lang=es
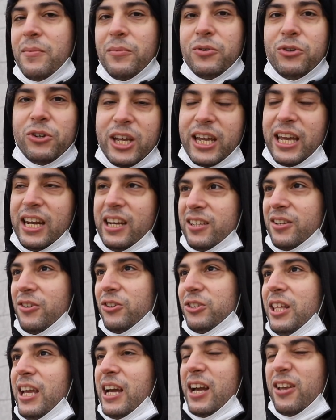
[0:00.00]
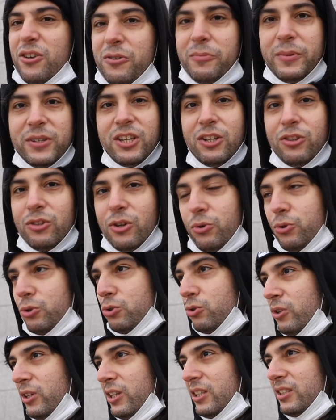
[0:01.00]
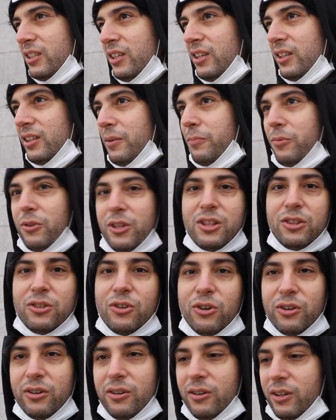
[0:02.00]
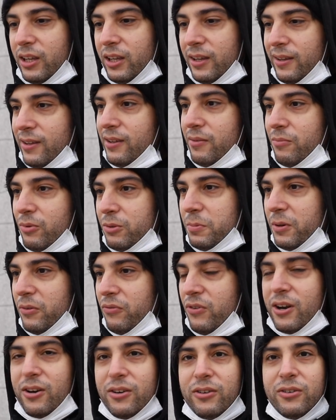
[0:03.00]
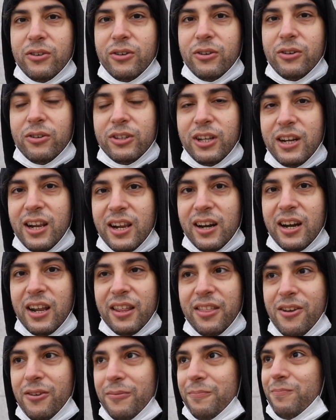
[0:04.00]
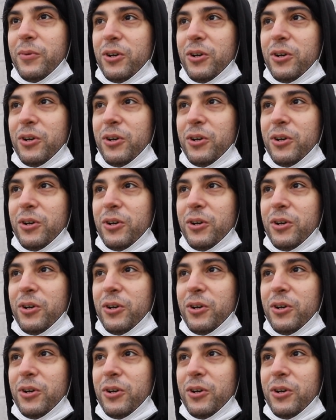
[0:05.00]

Pues yo qué queréis que os diga, yo no me siento a gusto en ese tipo de entorno y pues prefiero no tener relación.